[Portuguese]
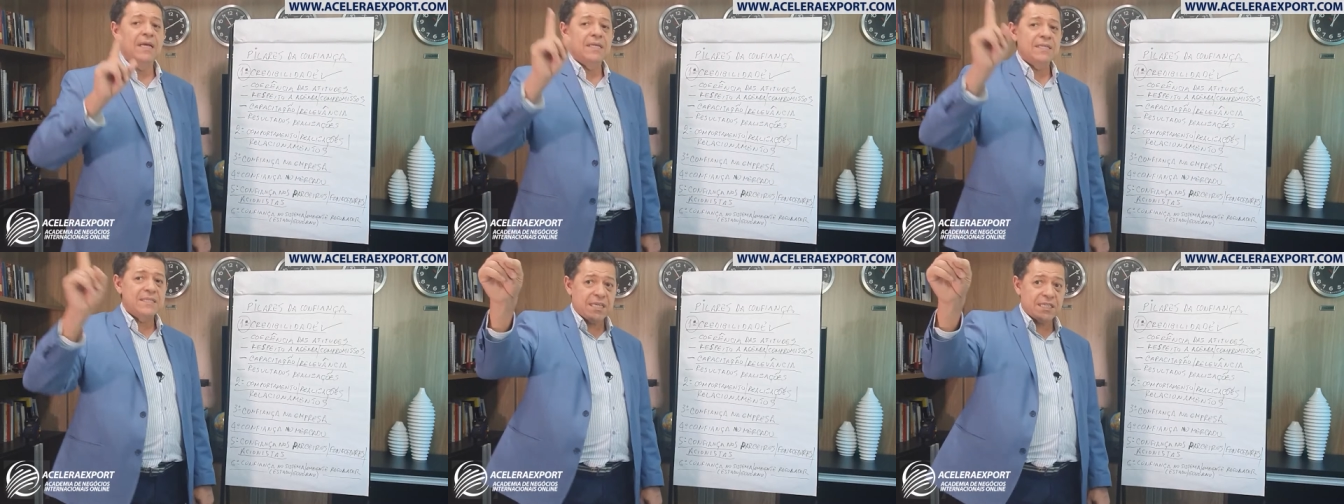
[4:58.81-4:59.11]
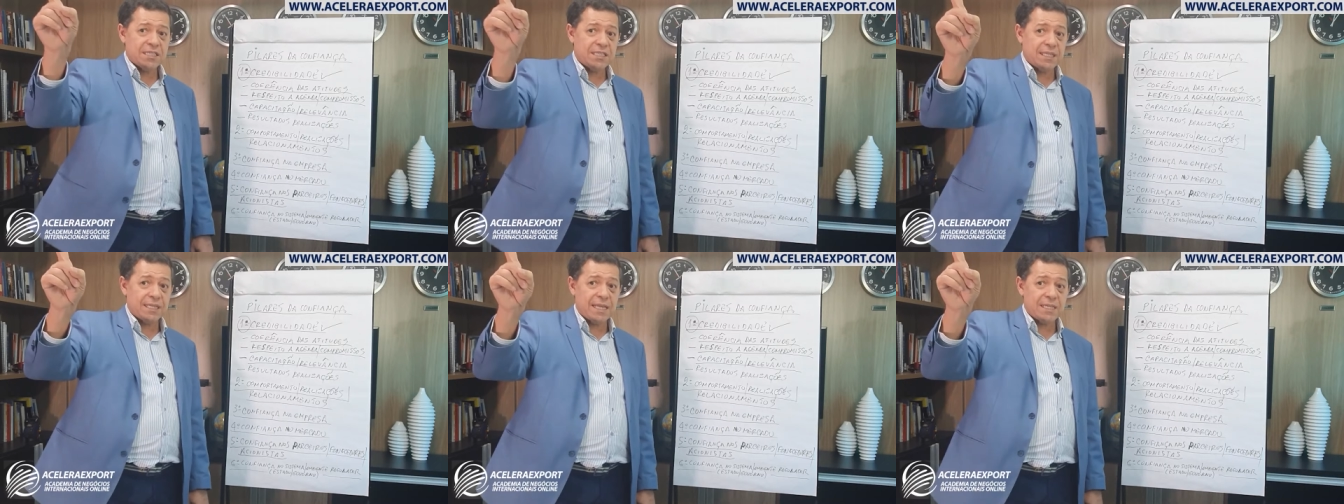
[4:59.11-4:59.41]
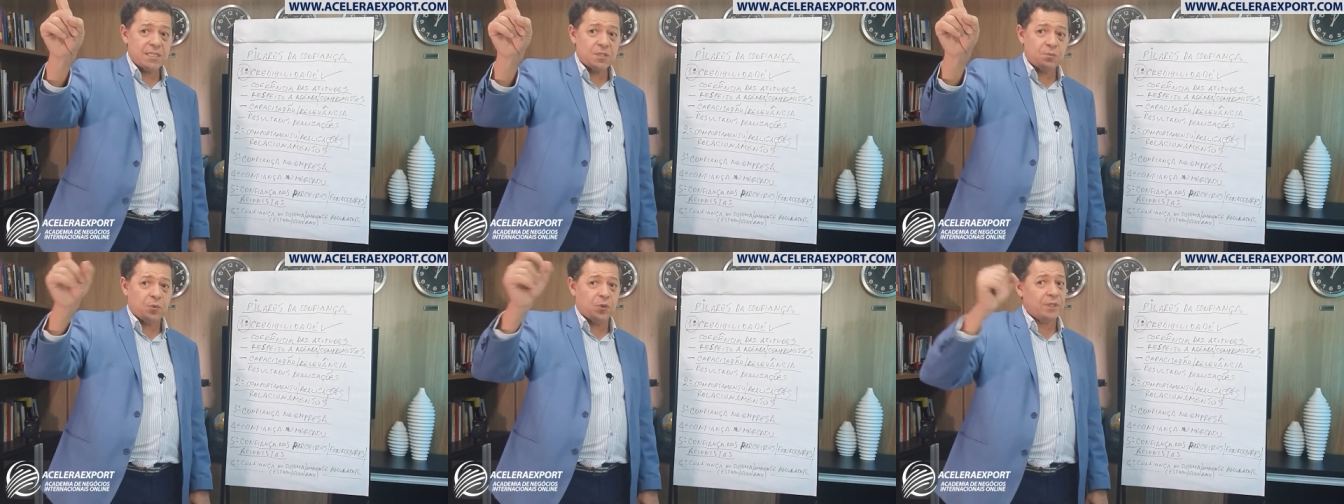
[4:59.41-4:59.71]
seja
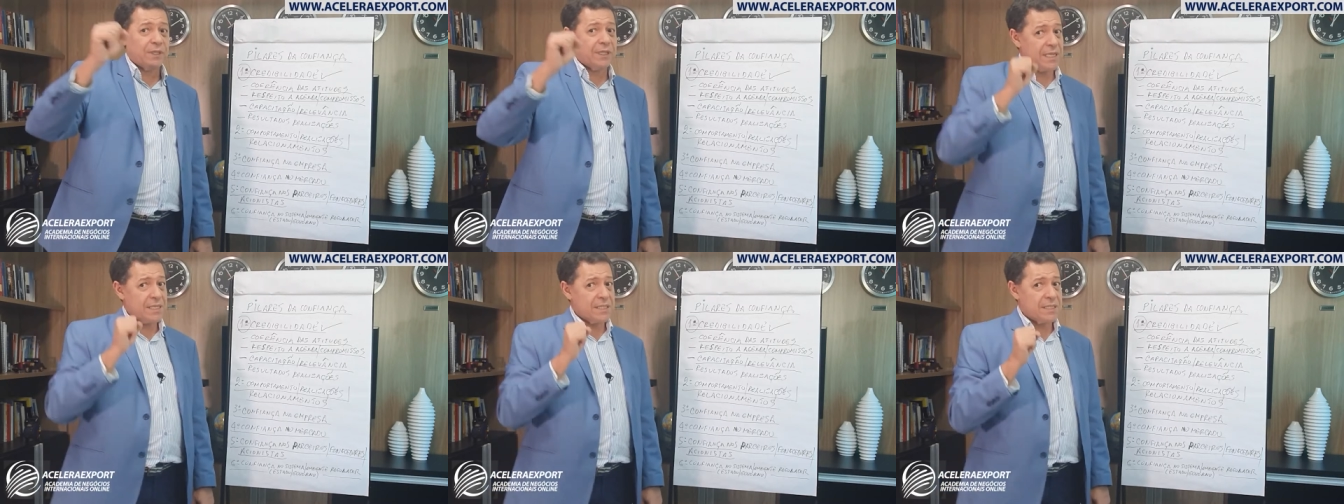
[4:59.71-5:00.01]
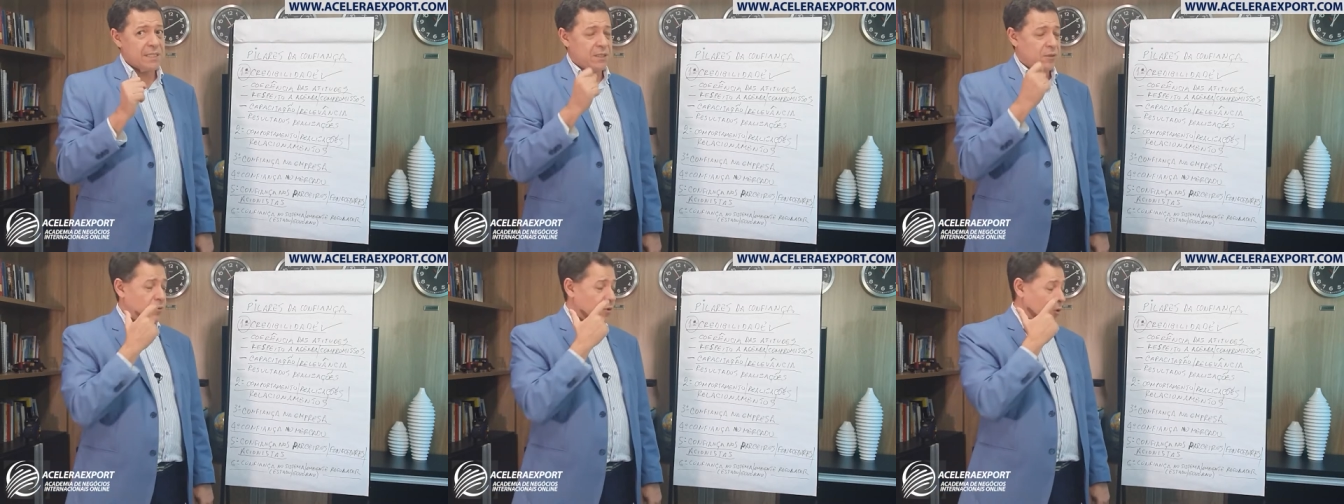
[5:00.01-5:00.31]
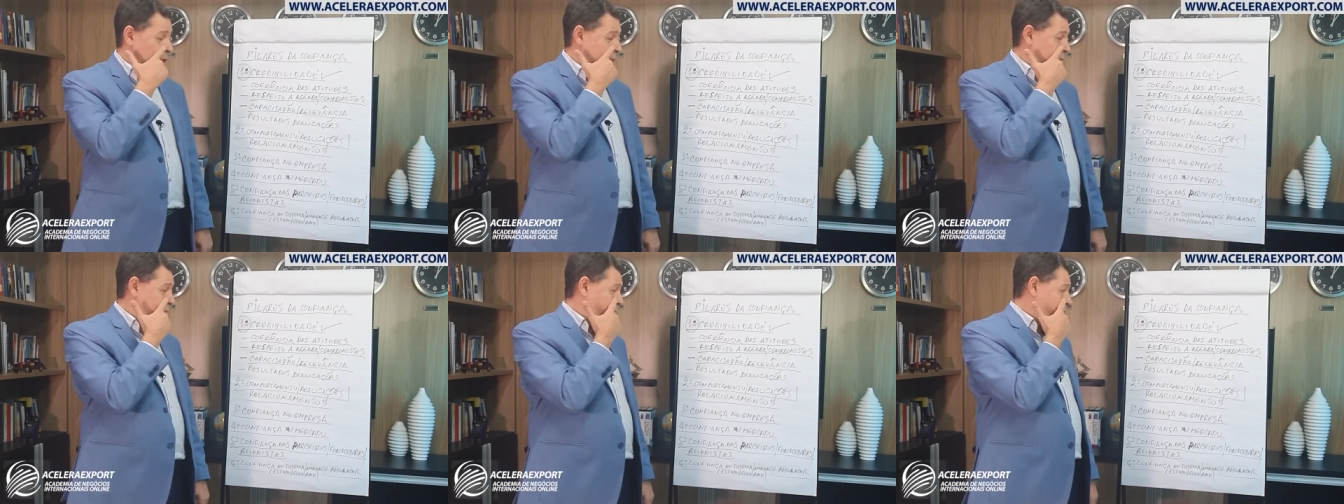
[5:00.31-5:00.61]
na exportação
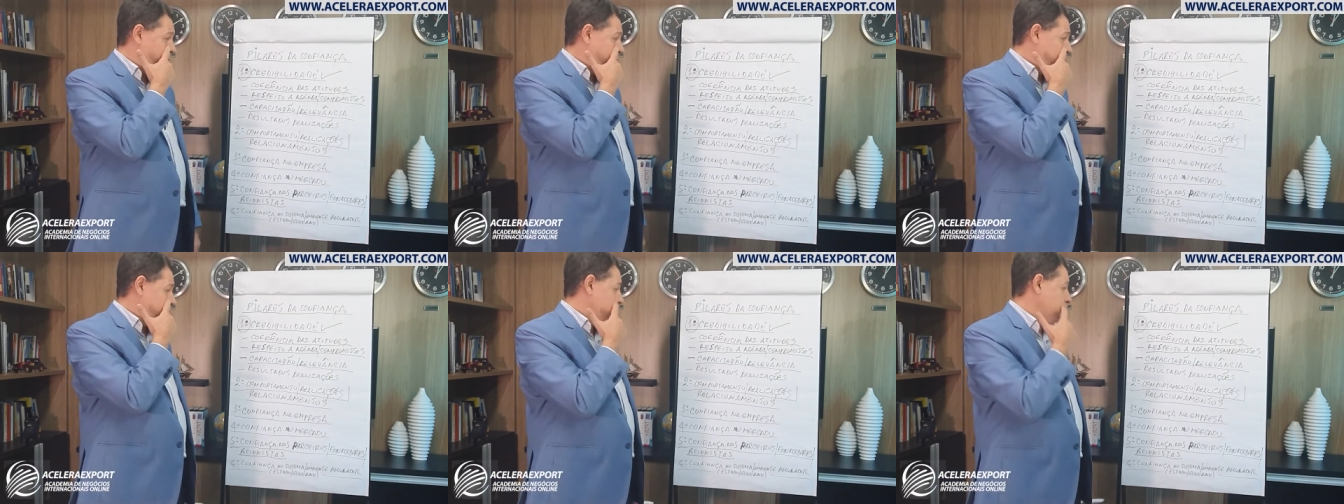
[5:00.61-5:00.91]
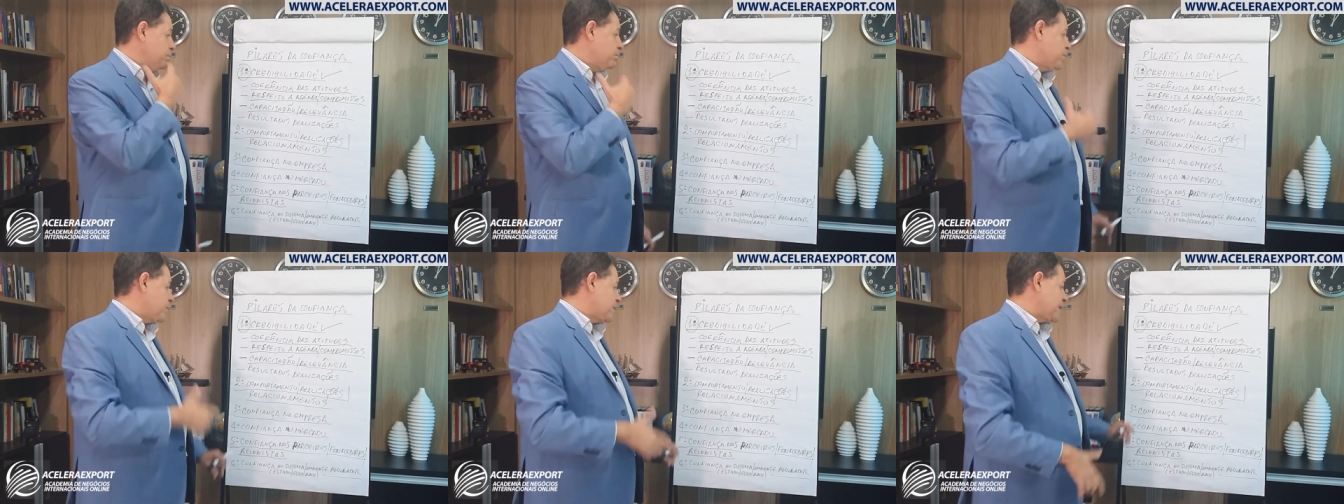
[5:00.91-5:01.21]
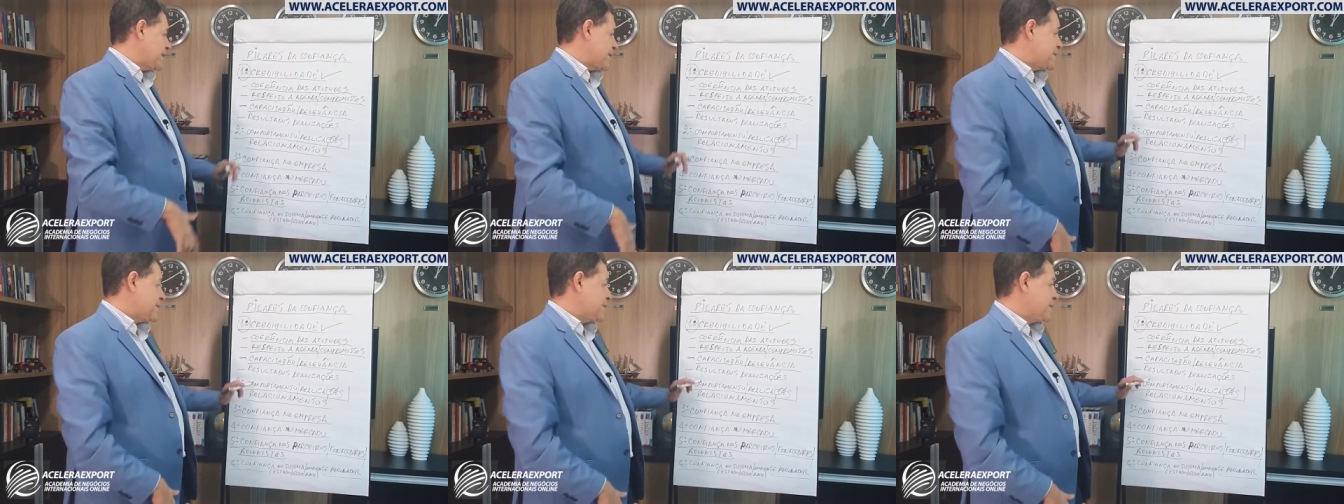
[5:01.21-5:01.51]
ou na
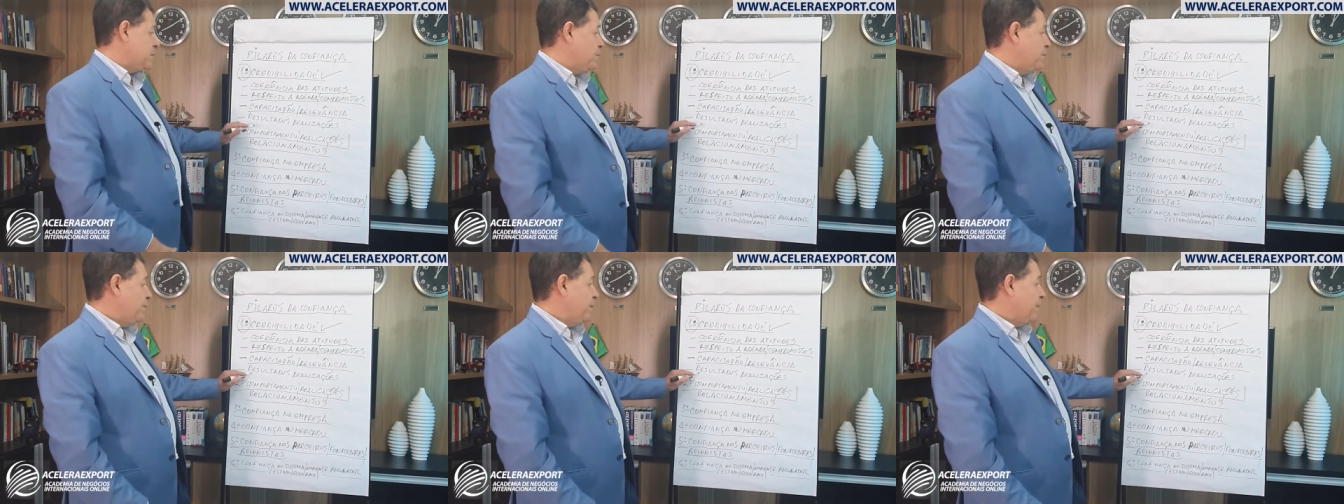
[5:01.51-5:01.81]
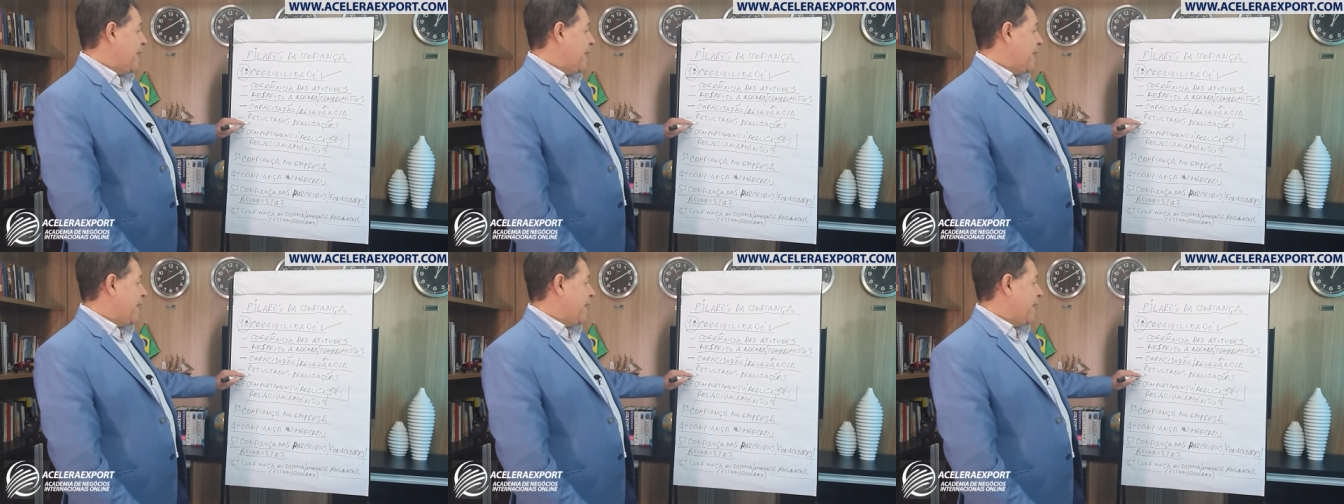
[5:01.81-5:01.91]
importação.